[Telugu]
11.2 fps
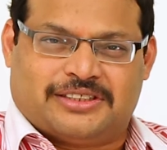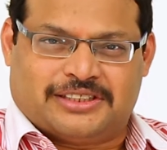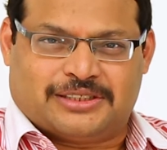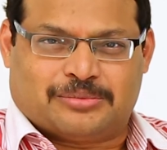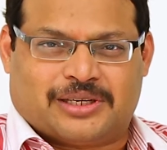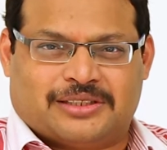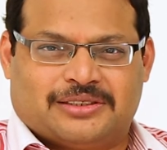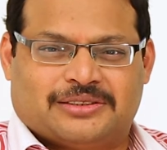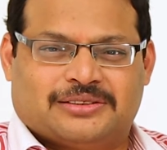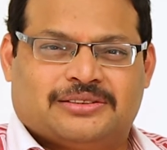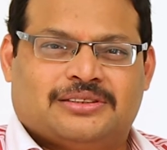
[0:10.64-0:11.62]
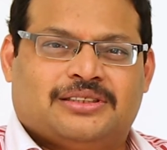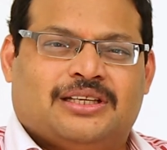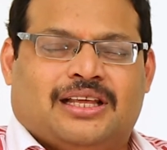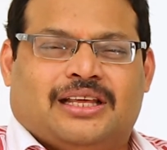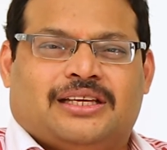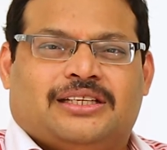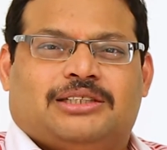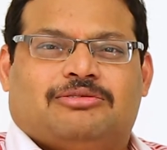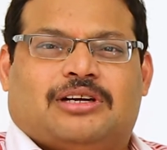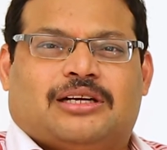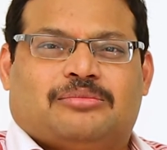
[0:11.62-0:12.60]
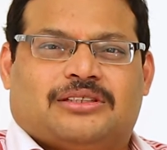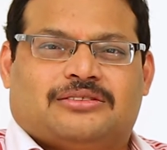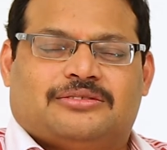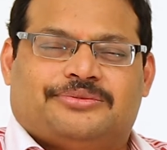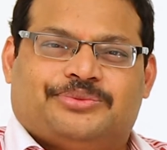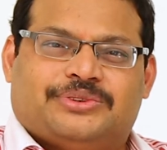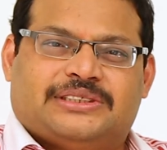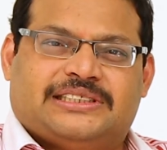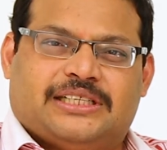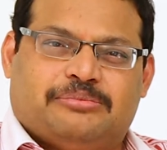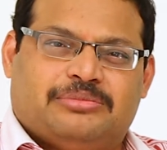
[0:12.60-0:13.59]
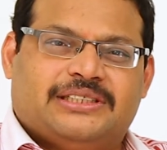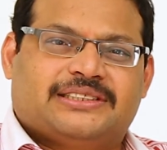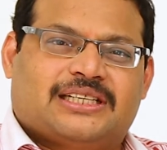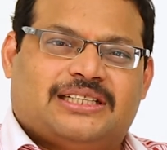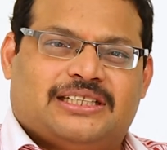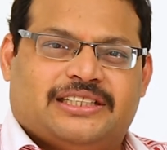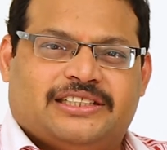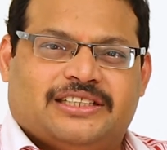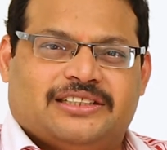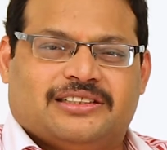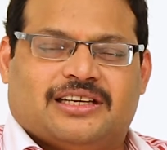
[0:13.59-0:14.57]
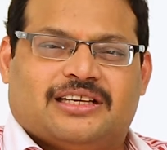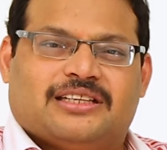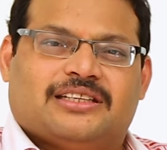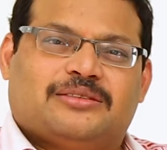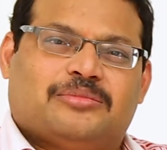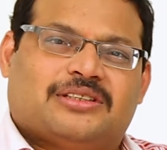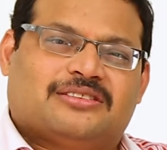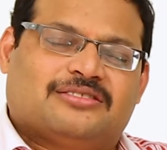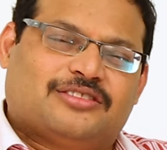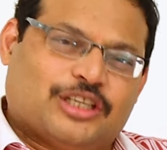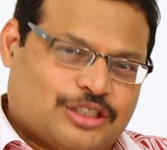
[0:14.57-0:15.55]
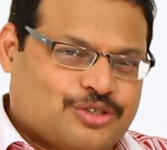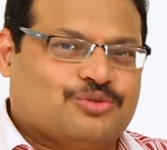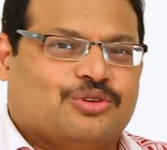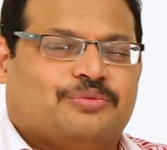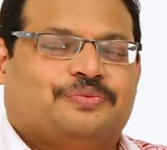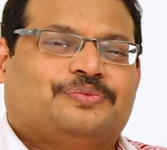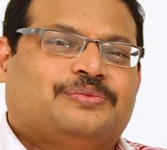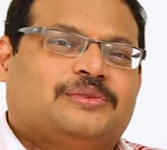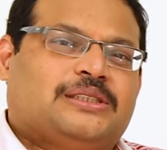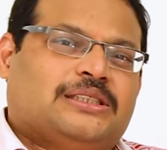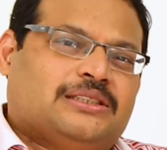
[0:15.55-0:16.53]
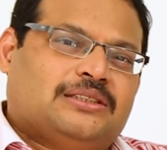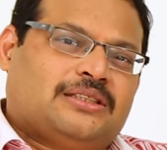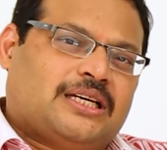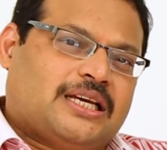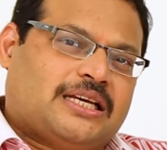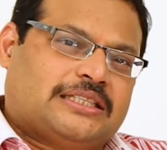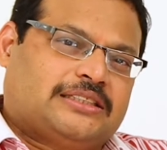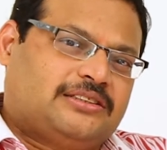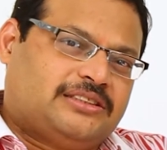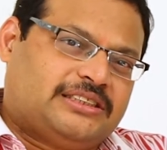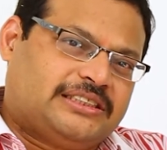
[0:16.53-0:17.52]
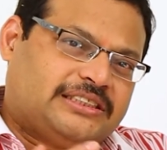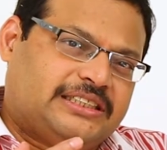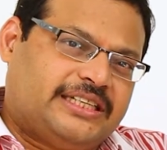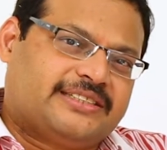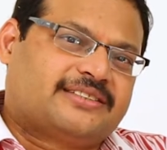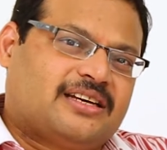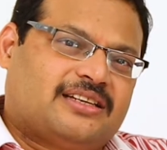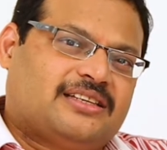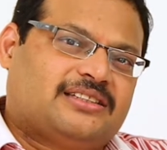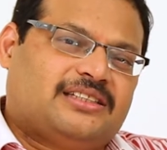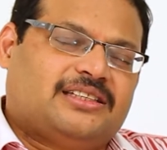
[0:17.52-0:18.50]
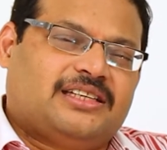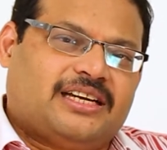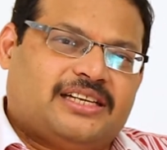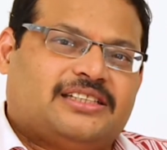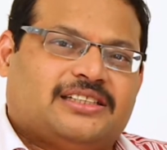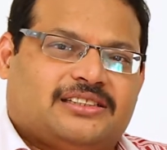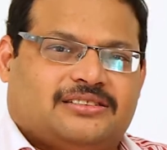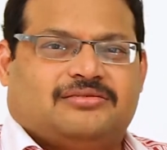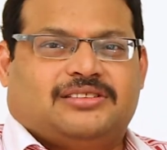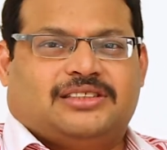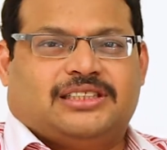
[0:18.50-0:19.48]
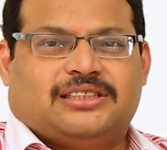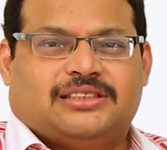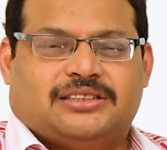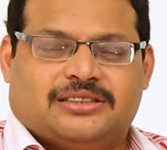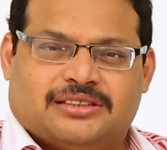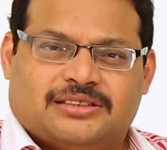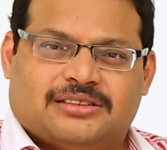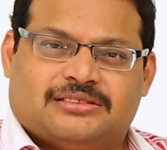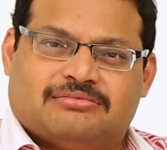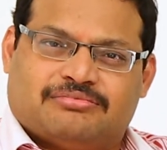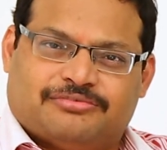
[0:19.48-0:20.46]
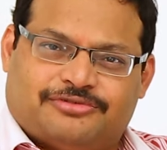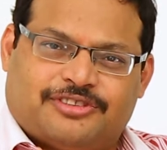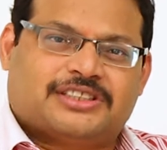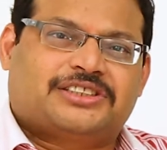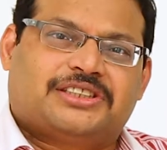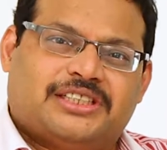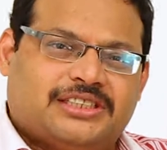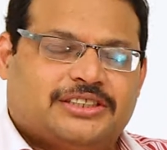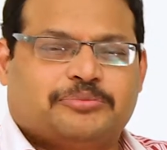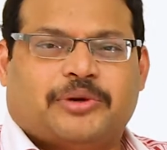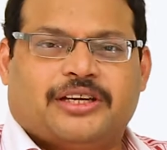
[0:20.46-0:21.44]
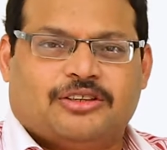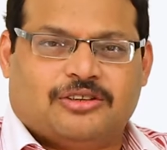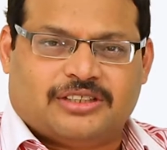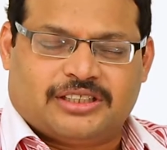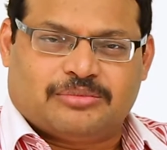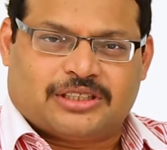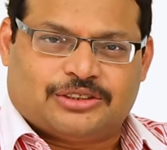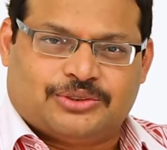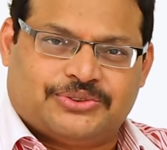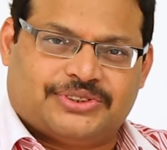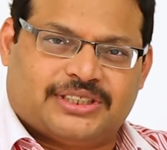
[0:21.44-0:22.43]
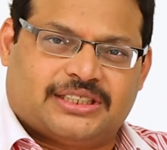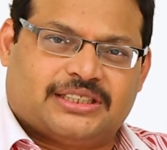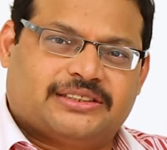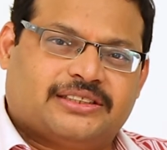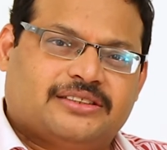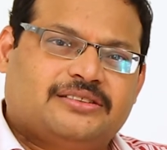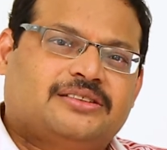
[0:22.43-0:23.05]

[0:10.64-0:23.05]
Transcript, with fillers: హైదరాబాద్ ఇవాళ మనం స్లిప్ డిస్క్ అంటే ఏంటి అనేది మనం తెలుసుకుందాం అసలు ఈ డిస్క్ అనేది ఏంటి దీని ఫంక్షన్ ఏంటి స్పైన్లో అనేది మనం చూసినట్లయితే